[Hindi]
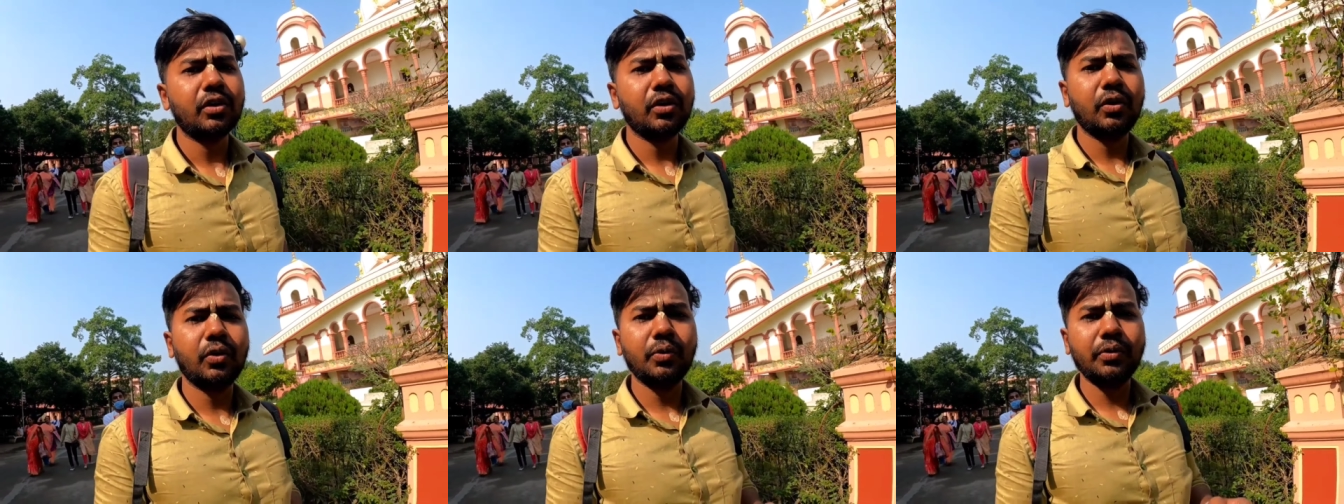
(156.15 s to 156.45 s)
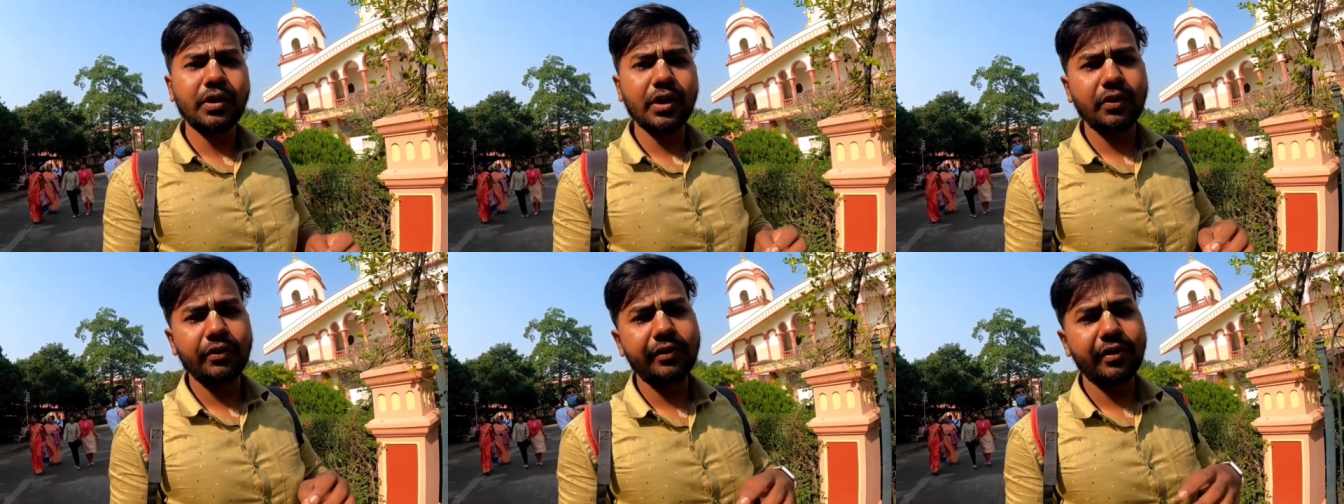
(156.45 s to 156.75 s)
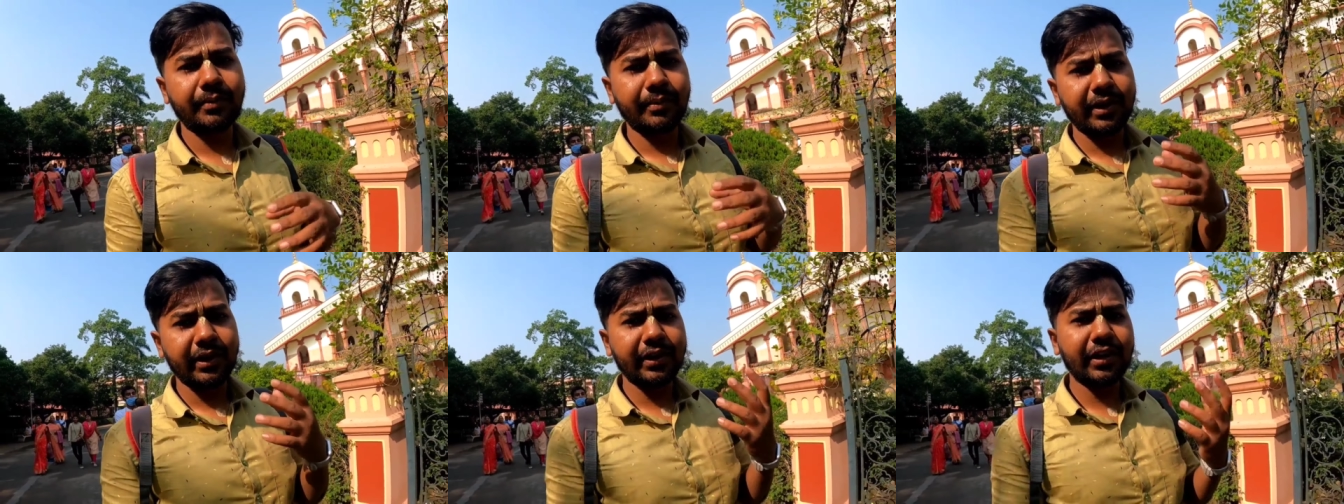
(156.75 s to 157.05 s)
तो उनका जो
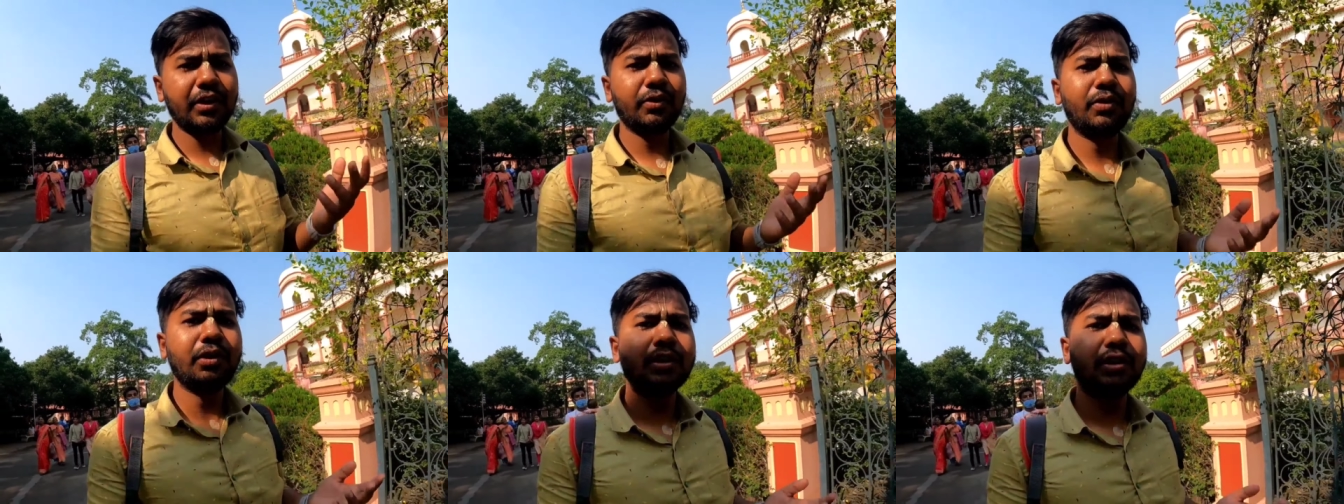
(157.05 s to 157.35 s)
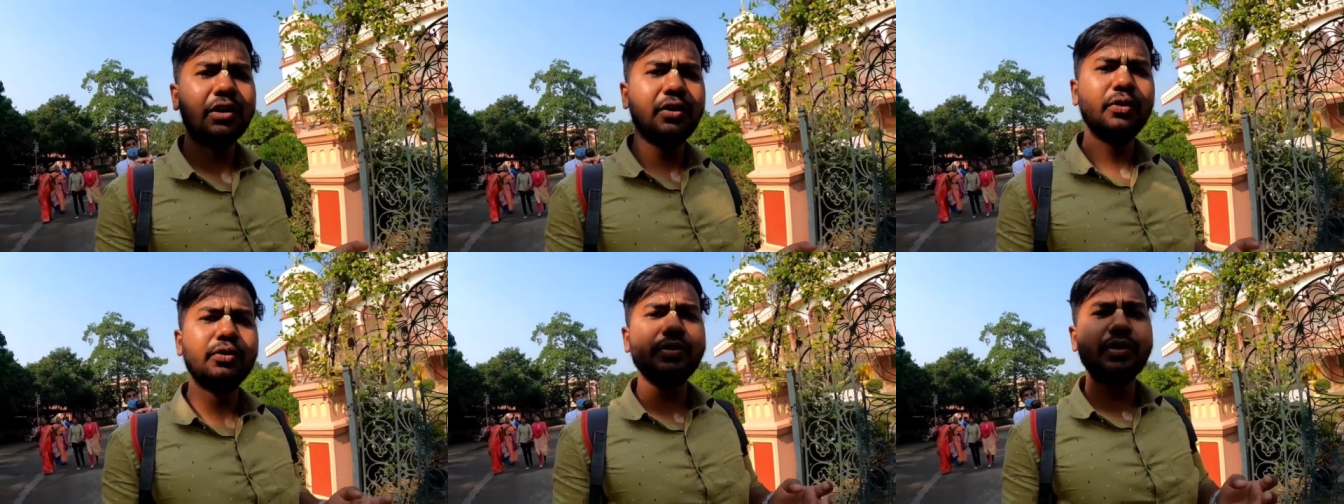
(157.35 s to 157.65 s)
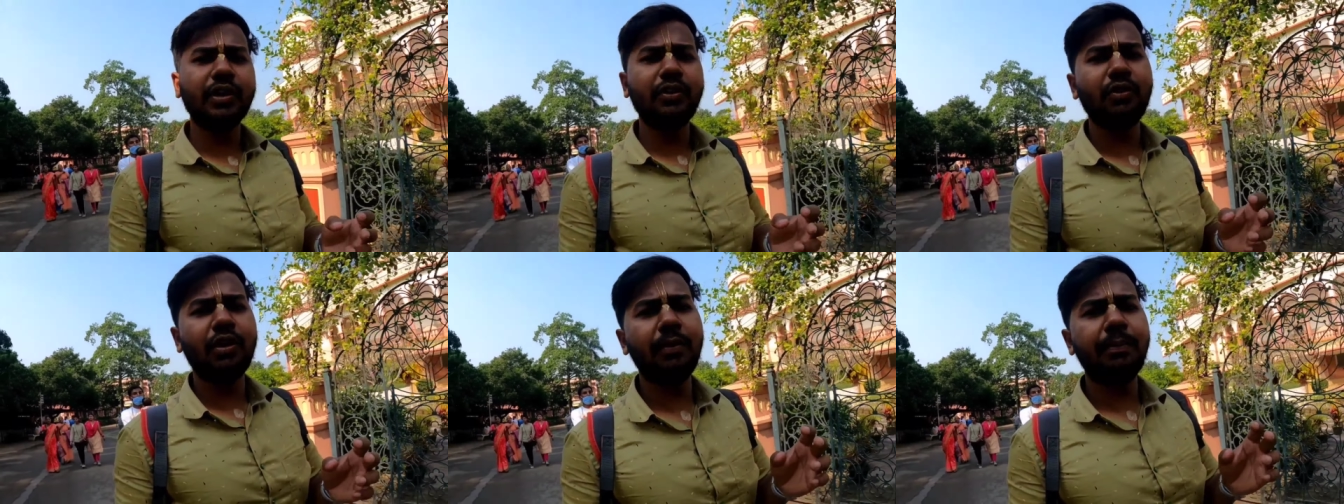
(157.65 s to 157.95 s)
समाधि हुआ था
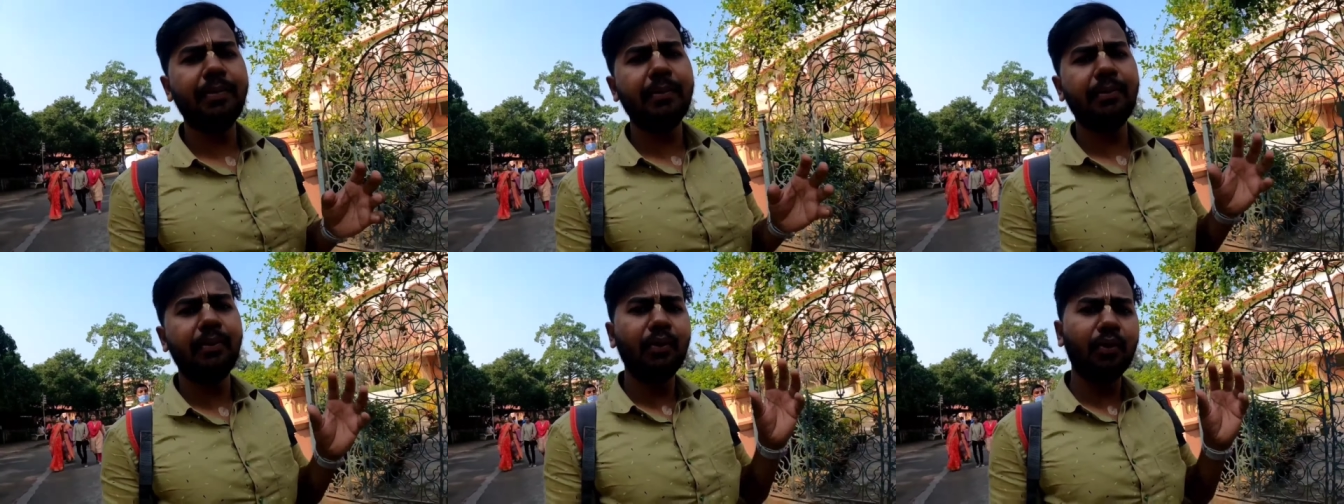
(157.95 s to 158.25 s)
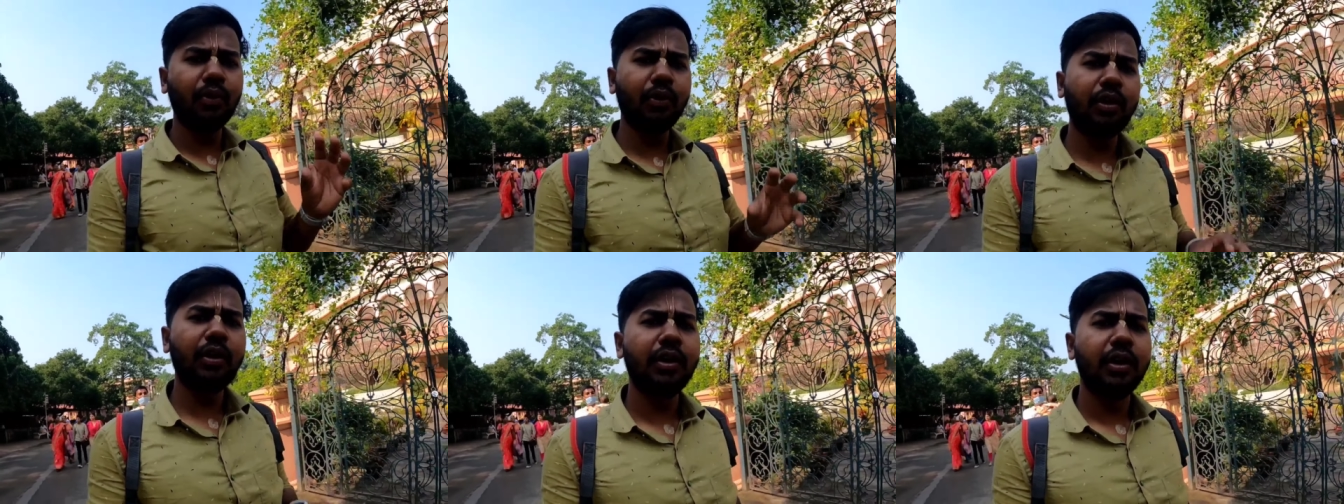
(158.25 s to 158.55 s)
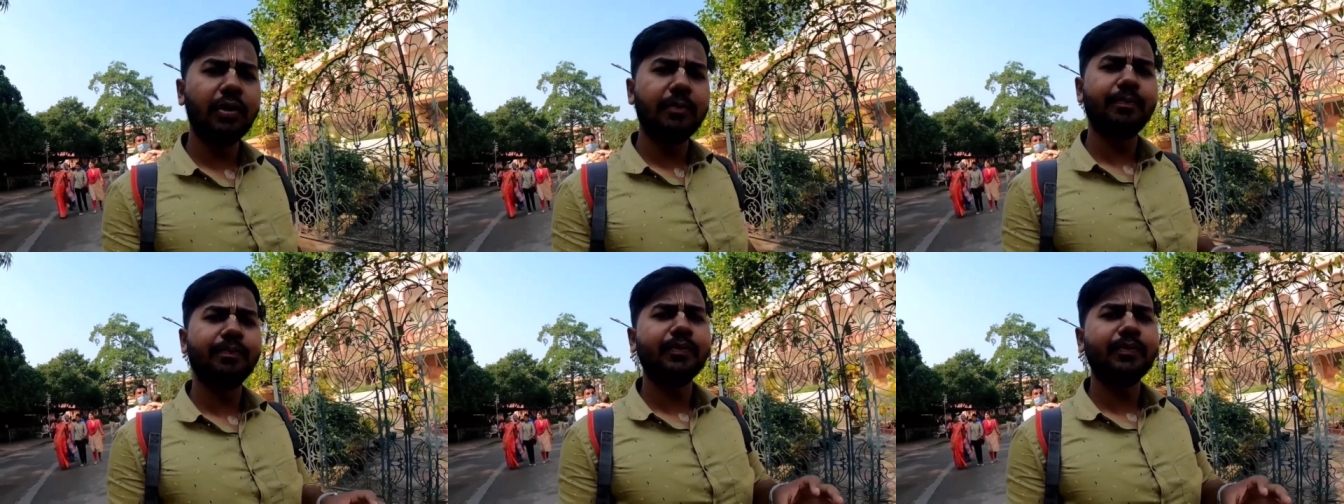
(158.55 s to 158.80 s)
उसका वहाँ पे फूल